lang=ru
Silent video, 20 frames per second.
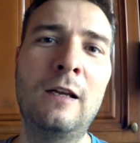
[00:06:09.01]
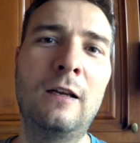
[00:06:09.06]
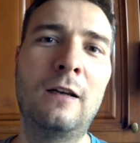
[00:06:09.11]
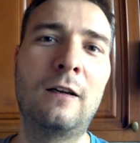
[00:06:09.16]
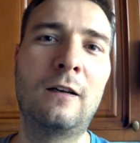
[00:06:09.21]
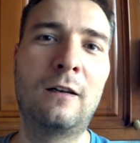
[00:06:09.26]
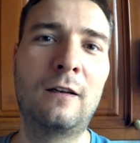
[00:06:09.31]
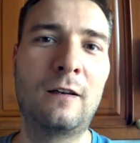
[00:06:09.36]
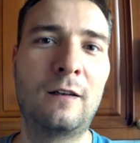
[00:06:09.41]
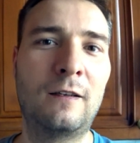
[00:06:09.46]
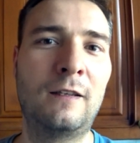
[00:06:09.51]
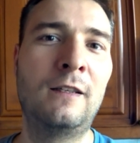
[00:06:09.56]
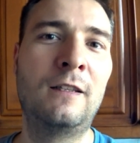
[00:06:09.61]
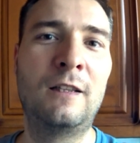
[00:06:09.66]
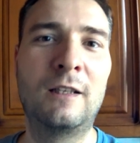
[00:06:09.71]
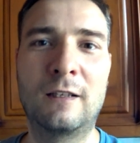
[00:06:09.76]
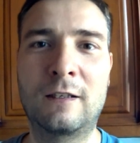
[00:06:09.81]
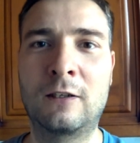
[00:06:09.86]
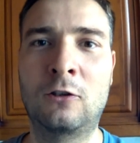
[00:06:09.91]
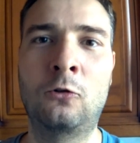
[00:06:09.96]
а, и
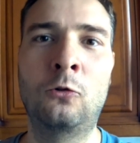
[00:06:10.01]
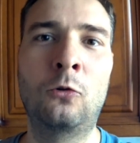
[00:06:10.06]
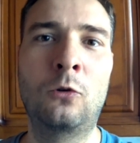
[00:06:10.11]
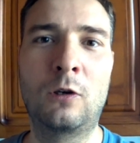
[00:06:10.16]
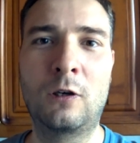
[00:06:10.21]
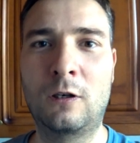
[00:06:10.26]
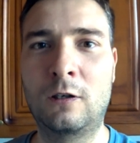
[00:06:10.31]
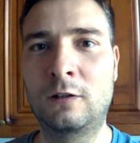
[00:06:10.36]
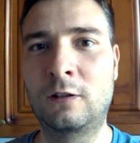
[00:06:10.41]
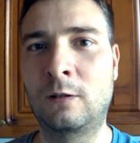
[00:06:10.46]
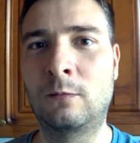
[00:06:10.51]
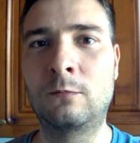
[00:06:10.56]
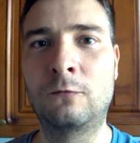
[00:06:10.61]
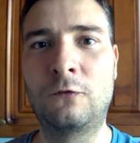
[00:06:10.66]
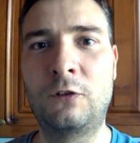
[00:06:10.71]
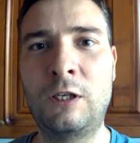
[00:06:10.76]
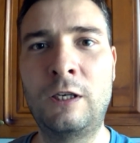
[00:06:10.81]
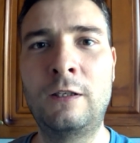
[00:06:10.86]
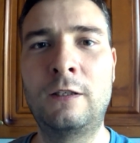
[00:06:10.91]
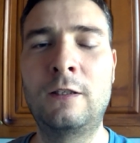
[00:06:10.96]
для которых там
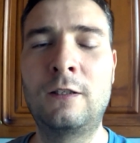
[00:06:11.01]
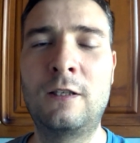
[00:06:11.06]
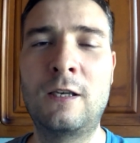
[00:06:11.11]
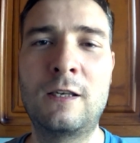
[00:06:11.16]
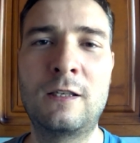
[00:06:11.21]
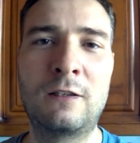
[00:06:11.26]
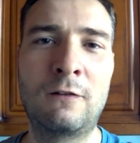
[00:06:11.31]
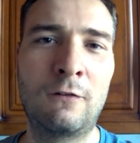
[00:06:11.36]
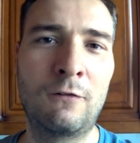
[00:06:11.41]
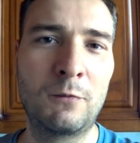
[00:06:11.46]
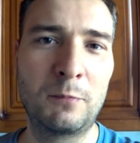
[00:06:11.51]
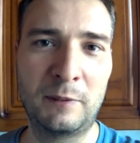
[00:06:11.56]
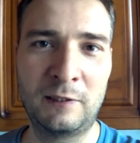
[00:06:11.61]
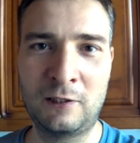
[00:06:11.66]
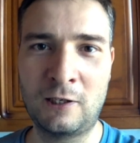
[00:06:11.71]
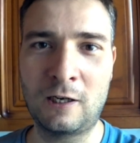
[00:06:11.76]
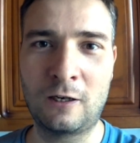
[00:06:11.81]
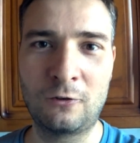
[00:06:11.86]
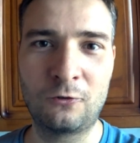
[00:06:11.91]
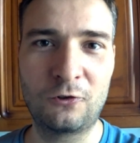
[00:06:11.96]
все эти действия
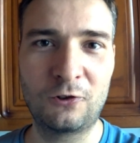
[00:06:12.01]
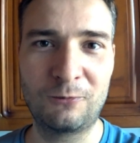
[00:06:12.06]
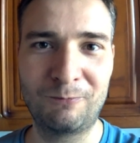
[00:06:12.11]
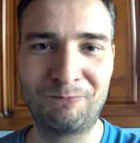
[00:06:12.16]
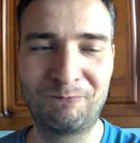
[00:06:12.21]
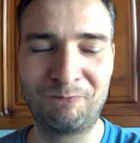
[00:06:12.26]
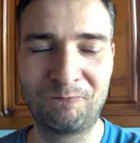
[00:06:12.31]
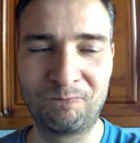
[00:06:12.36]
выполняются.